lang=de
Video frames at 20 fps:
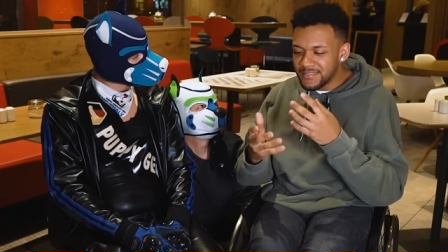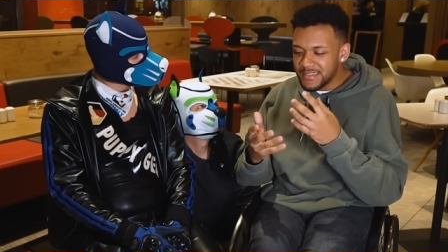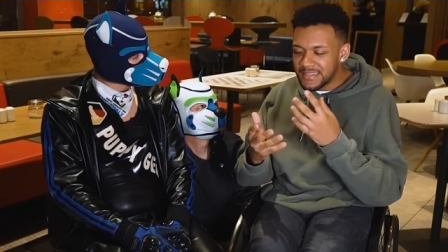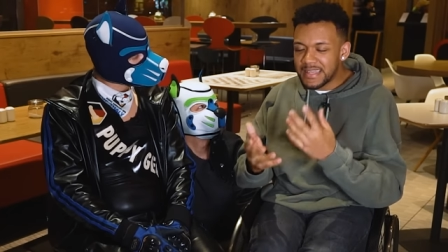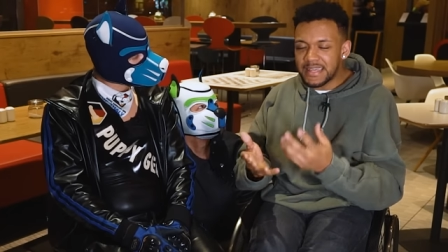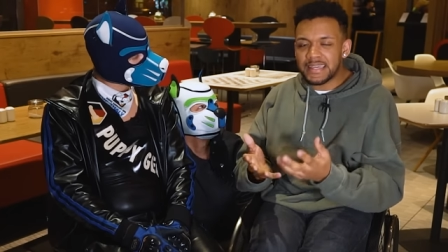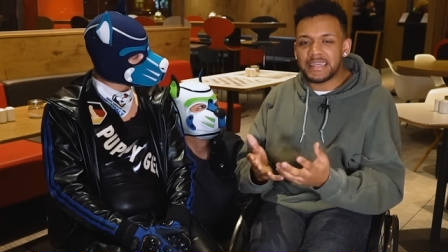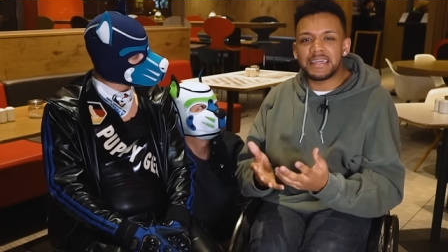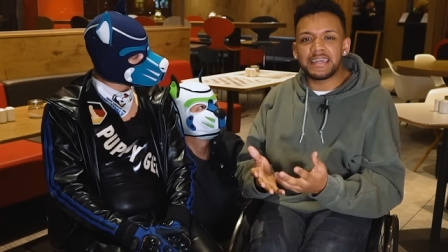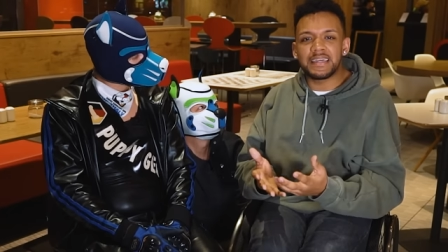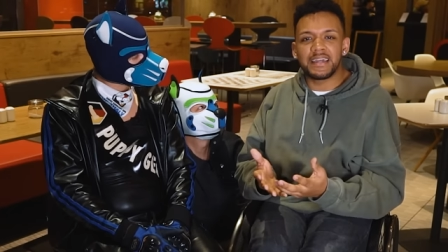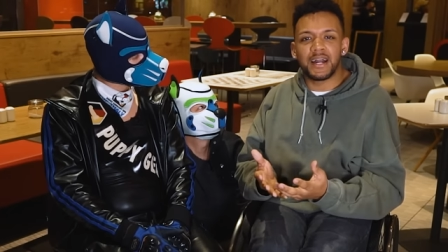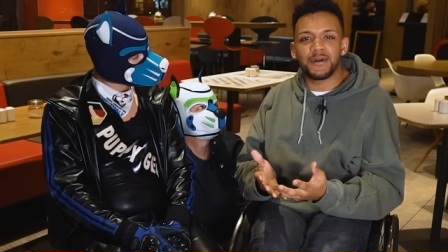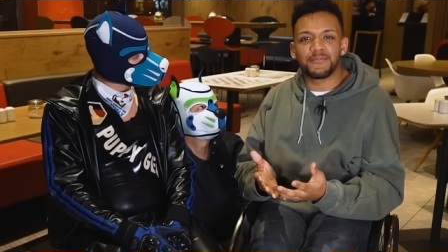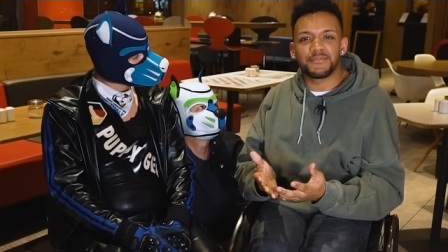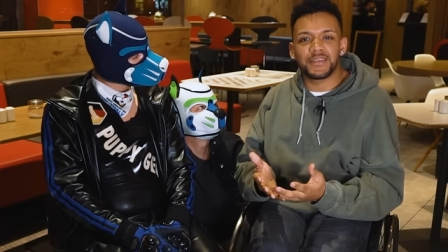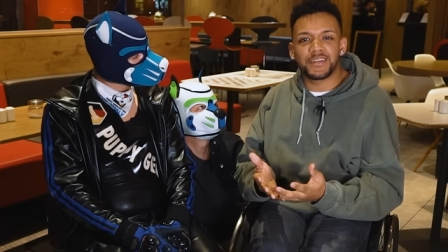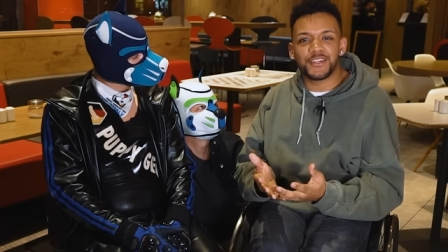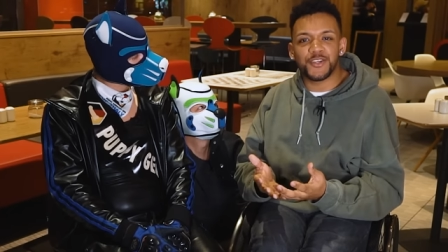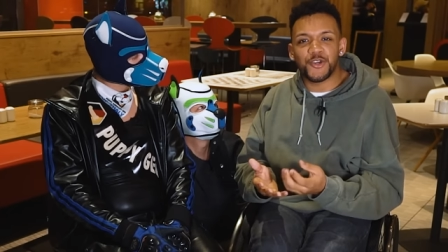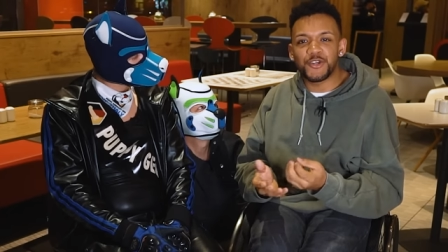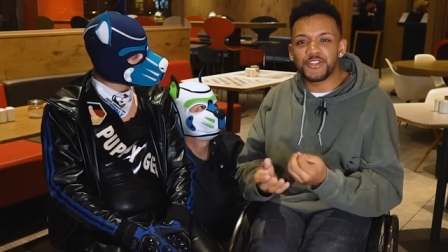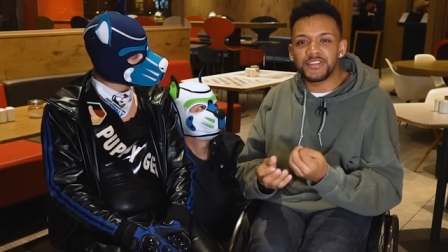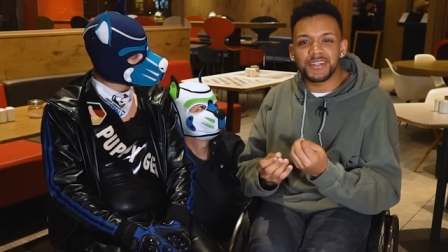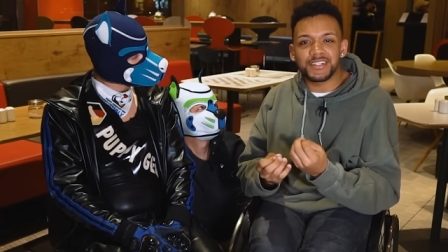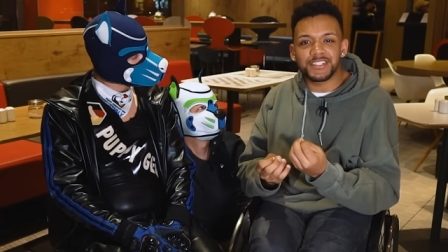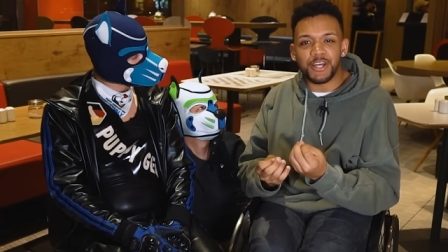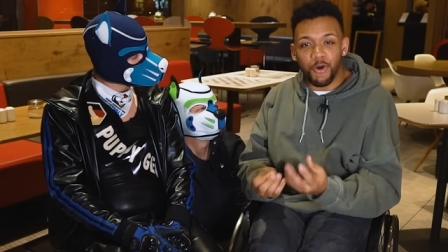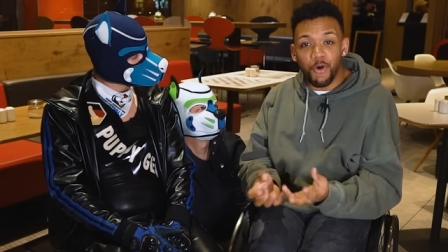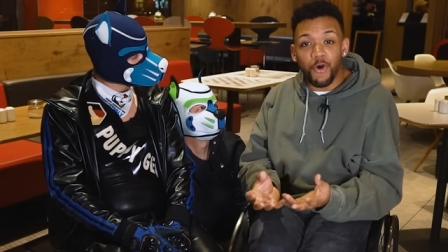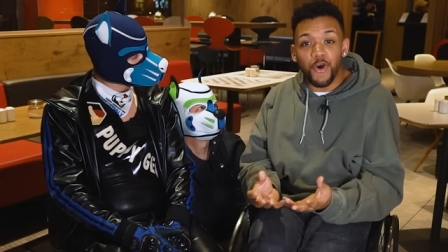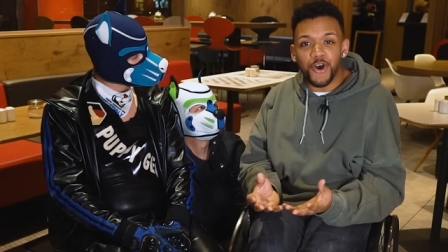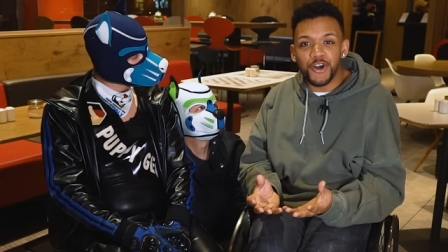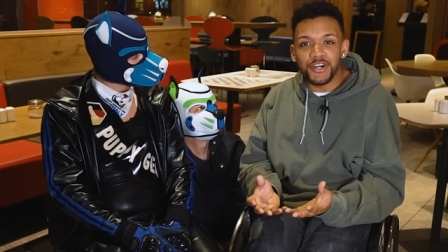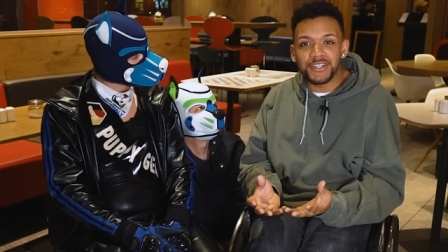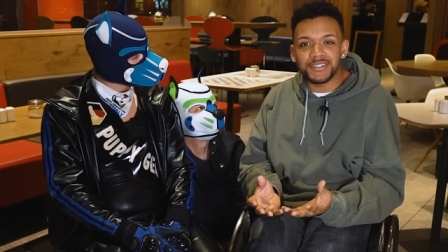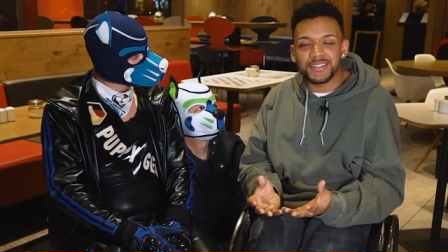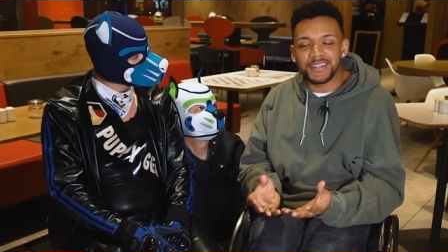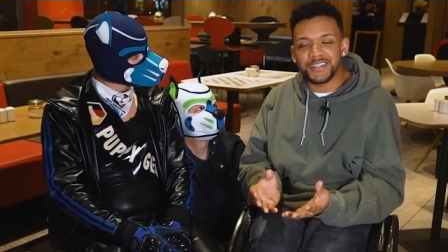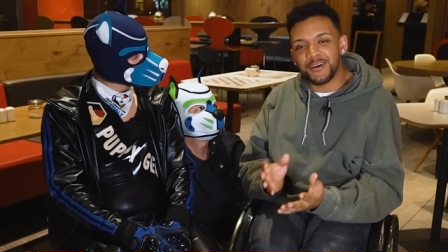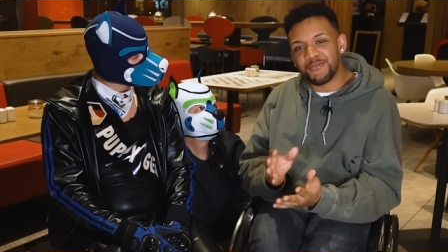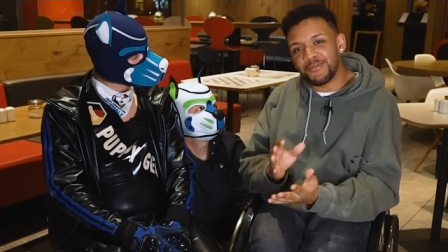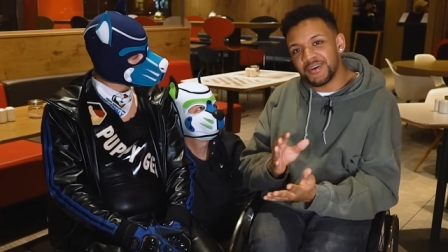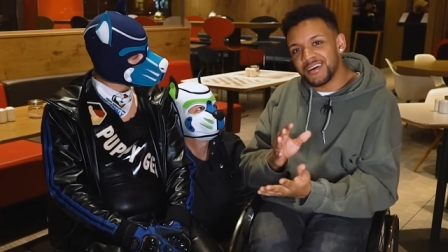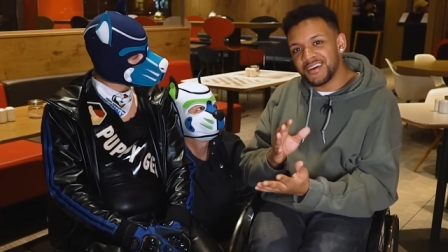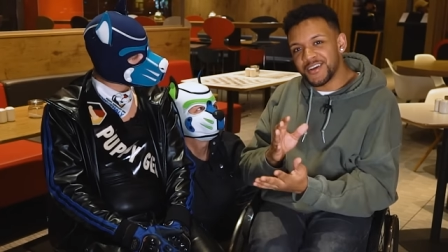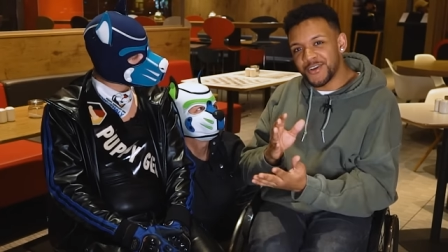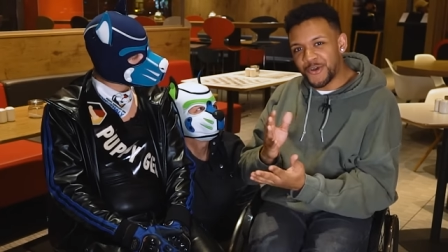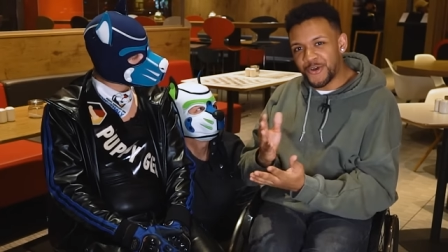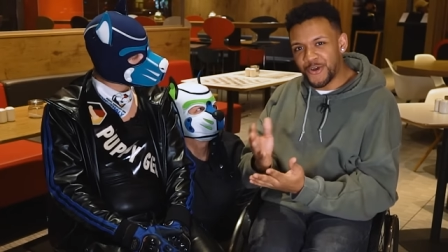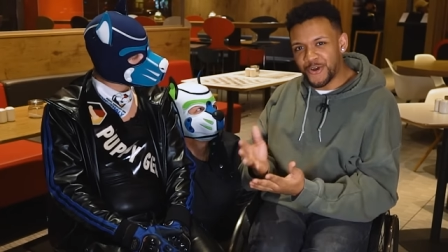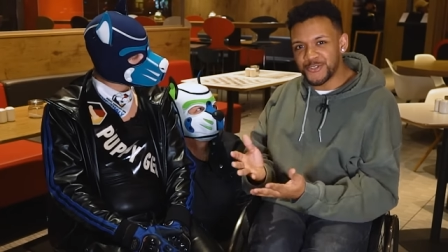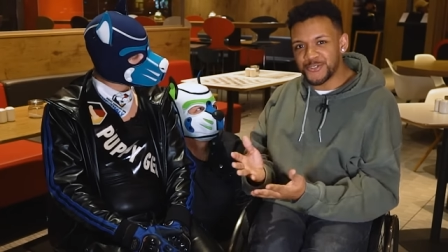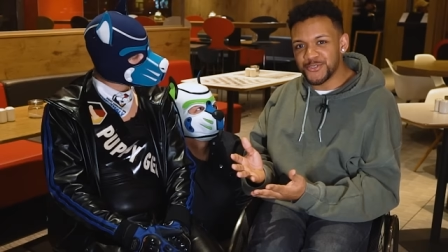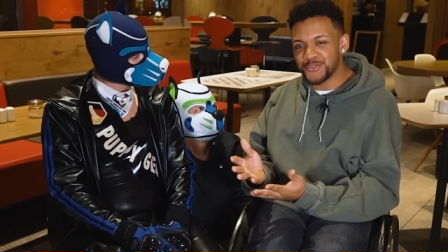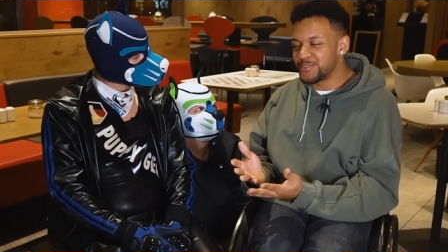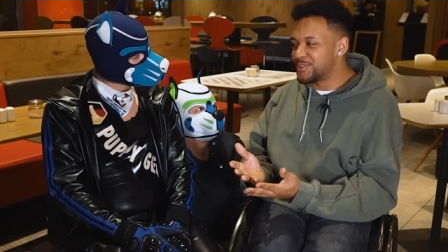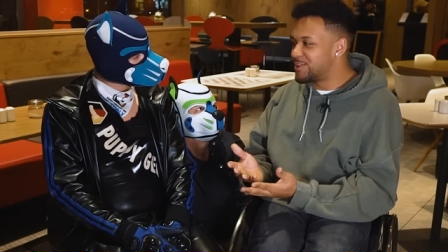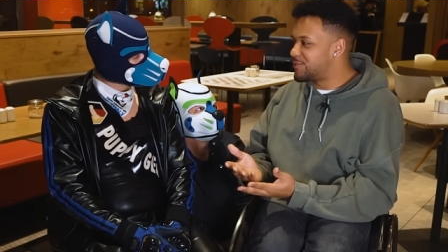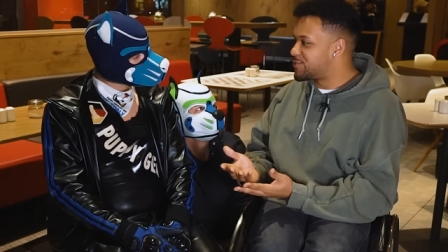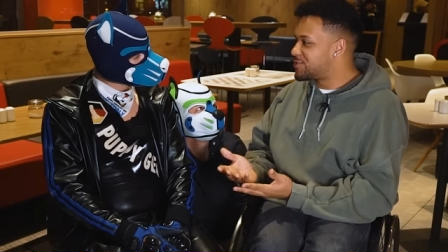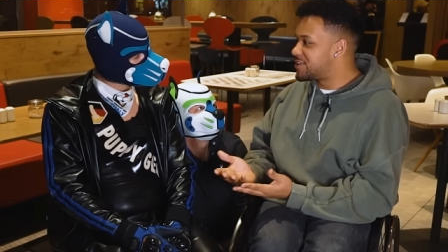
dagegen habt, dann könnt ihr das auch äußern, aber konstruktiv,